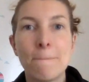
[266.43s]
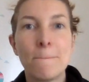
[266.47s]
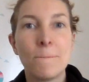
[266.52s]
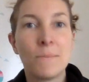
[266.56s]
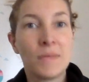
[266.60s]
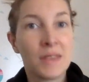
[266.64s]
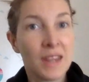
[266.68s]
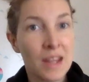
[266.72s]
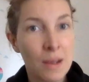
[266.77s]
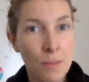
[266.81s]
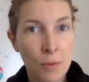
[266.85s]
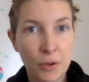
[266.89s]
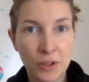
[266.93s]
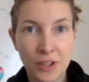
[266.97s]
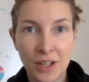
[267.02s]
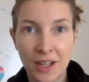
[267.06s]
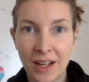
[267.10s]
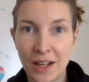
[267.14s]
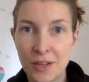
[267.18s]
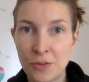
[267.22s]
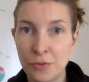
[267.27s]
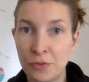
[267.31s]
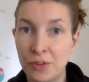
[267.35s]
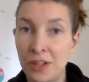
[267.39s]
n'importe quelle
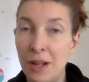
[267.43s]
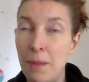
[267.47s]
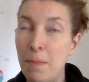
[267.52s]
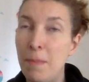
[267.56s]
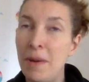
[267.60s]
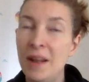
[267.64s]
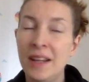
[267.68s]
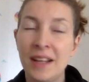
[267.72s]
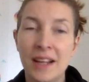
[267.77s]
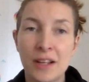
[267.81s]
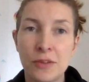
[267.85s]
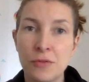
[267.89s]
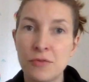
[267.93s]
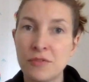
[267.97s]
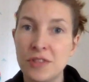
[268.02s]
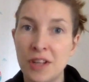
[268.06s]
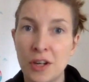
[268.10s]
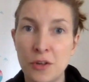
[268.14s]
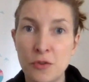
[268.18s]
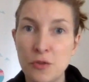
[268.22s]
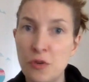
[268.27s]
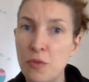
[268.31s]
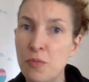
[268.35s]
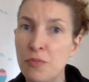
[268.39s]
raison, on a plein de raisons
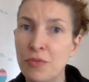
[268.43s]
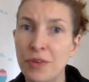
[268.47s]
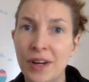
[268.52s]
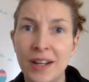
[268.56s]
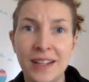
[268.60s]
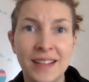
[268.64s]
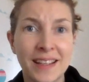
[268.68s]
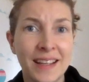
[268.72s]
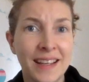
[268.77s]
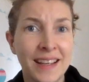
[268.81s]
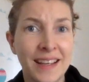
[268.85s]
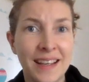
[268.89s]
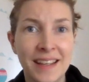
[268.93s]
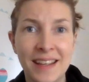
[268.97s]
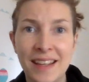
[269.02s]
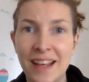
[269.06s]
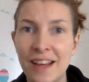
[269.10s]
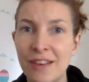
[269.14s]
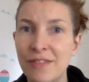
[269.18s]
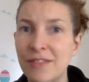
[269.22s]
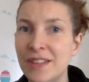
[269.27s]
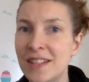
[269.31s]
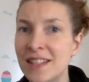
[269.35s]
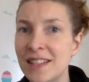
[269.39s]
chaque jour pour être
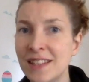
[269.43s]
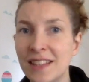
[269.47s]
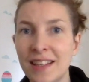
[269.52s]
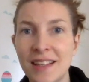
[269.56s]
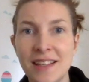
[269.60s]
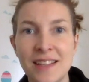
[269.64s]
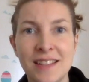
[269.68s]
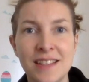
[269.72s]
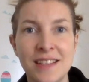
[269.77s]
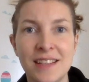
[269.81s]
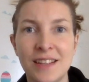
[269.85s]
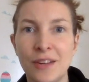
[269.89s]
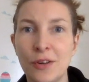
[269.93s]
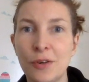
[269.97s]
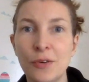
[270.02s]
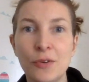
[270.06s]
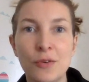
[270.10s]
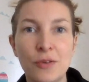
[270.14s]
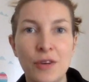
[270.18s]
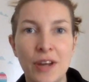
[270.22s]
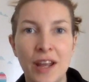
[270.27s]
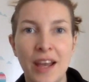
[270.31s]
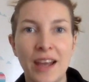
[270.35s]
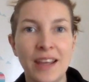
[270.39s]
énervé, stressé, en
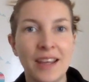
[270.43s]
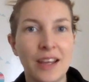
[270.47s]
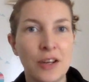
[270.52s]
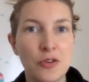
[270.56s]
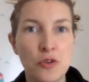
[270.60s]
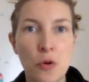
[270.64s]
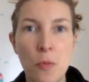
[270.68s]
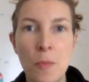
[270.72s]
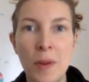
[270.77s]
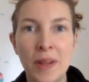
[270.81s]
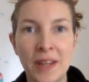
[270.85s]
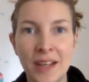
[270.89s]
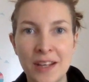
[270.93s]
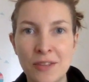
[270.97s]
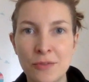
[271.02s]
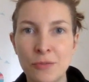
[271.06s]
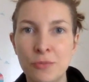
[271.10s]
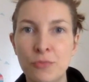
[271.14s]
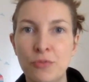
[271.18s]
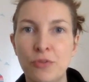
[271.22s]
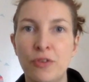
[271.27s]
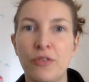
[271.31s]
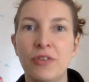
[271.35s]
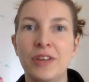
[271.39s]
colère, il y a toujours plein de raisons
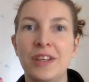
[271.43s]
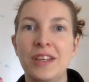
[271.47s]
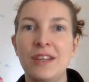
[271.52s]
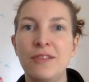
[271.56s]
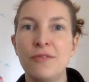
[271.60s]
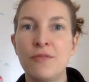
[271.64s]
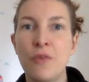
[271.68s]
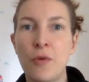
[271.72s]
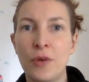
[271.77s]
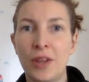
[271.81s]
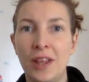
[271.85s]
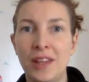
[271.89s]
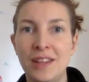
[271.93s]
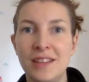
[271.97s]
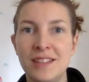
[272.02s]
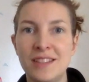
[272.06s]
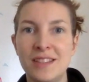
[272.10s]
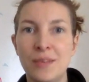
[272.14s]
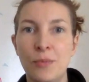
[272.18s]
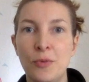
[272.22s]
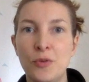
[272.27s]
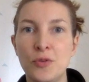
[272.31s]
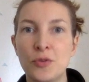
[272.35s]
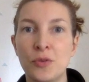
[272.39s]
pour, qui font qu'on a des
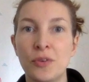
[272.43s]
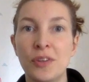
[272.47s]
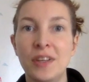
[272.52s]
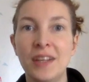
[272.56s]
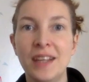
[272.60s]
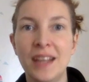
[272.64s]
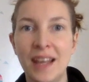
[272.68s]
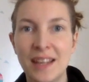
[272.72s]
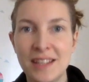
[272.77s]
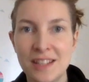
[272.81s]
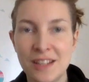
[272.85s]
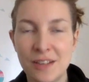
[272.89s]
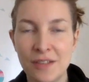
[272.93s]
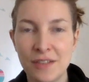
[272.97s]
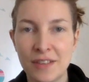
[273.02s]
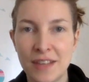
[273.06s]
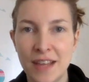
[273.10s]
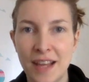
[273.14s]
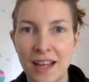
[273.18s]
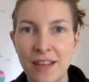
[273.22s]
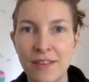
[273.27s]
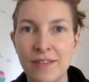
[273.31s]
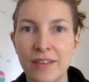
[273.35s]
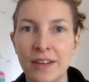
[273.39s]
émotions négatives qui
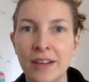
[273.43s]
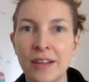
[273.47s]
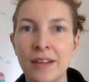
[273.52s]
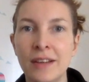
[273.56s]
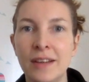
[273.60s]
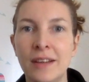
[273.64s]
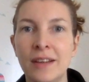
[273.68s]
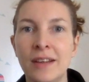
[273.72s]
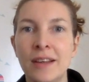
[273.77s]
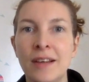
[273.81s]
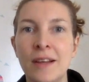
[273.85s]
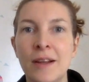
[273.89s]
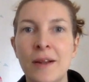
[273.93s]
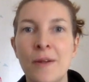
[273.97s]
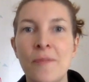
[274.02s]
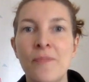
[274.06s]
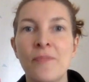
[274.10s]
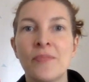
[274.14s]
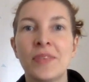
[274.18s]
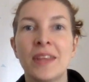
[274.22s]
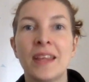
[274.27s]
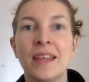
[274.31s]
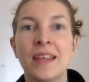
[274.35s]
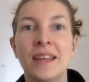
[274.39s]
arrivent.
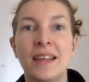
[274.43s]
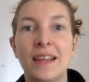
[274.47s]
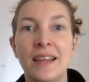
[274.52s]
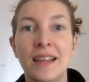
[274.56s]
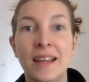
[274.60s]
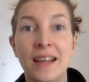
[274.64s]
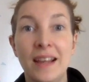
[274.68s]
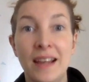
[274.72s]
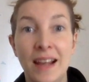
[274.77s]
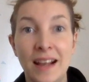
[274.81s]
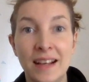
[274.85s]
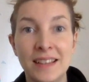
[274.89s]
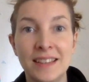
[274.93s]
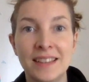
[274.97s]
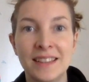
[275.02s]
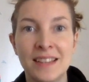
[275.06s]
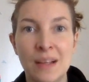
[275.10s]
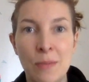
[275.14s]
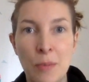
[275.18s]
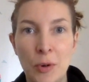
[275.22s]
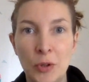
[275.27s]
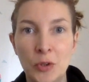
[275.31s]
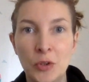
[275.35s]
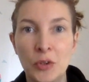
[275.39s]
Et là, c'est
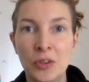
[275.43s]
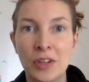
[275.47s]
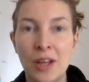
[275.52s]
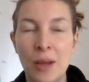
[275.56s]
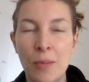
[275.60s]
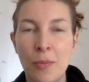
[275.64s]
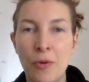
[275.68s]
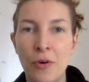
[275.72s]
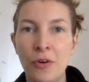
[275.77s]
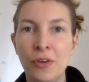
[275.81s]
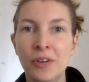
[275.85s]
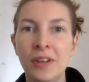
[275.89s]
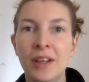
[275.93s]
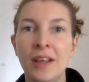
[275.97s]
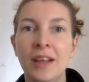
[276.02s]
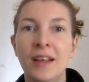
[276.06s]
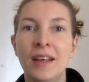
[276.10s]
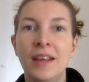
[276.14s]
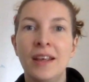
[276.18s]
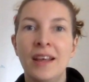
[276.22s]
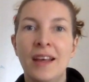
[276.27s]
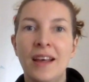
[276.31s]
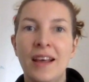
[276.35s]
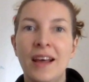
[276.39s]
important d'apprendre
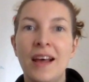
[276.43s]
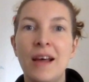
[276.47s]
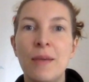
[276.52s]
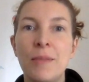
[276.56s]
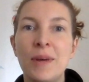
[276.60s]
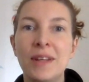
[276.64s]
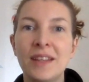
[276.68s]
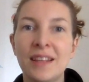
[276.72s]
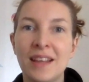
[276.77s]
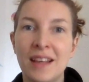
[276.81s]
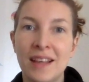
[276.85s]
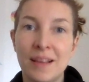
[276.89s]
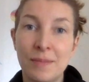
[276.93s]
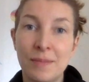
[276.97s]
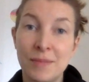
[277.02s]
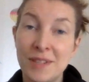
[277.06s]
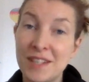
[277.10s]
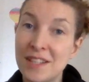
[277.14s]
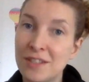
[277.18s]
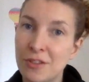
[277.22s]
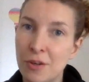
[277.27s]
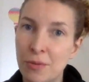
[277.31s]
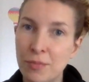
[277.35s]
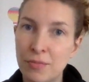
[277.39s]
à mettre un petit
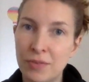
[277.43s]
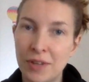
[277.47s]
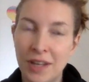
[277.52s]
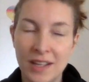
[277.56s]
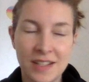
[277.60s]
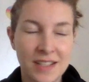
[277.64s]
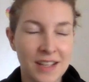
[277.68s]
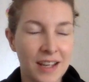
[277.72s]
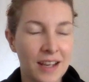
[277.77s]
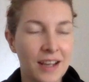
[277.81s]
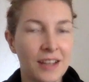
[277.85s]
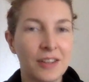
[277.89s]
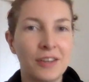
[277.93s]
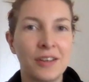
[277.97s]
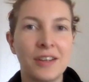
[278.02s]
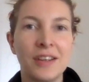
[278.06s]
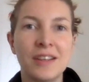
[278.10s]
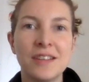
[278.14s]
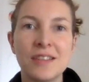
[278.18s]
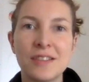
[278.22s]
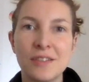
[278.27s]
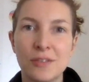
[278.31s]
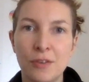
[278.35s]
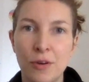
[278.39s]
stop, à dire attendez,
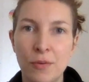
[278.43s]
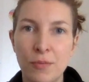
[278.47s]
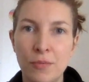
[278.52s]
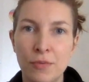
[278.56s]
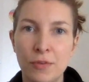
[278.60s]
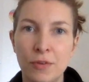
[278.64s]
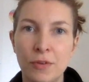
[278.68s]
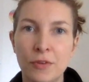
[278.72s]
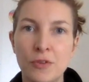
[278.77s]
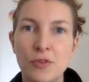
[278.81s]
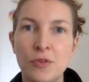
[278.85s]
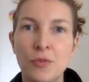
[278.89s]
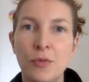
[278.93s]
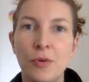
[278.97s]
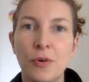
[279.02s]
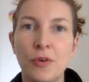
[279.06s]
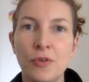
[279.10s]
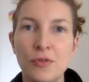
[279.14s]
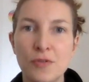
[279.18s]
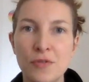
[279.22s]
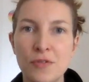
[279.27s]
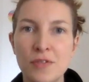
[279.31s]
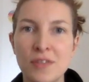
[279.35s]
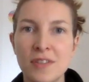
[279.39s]
stop, je prends
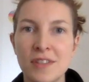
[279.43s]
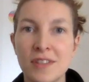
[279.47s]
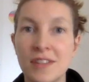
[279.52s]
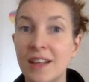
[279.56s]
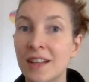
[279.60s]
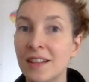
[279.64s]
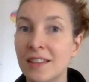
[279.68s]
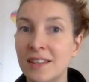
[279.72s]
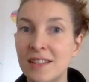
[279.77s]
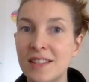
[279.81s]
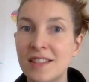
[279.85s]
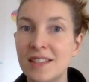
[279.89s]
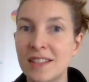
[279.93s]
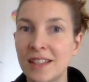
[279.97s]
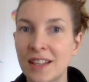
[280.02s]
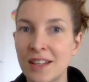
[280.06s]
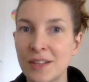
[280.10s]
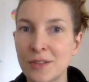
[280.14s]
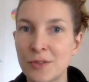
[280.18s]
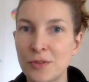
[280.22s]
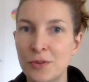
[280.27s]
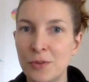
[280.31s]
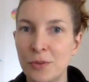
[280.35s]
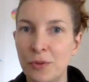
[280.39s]
juste 5, 10, 15
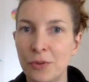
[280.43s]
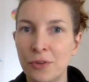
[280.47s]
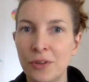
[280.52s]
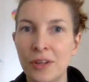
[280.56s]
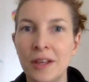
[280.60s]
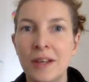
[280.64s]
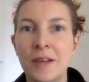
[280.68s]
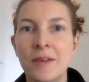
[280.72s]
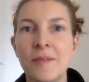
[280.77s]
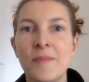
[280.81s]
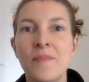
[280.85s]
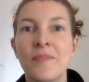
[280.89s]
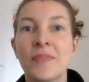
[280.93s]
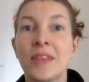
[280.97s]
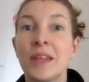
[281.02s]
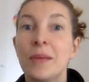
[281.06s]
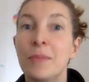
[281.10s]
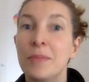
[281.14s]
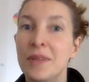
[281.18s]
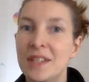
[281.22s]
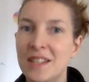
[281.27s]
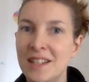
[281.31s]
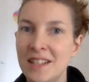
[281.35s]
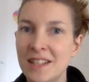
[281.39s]
secondes,
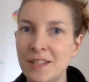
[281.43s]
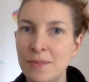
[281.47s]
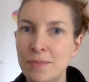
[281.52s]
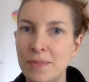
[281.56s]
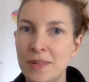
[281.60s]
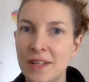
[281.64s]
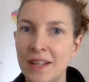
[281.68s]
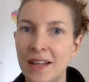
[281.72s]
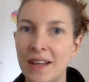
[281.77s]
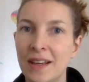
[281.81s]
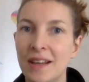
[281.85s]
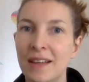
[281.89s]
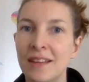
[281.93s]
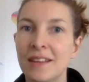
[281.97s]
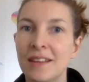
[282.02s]
mais j'inspire,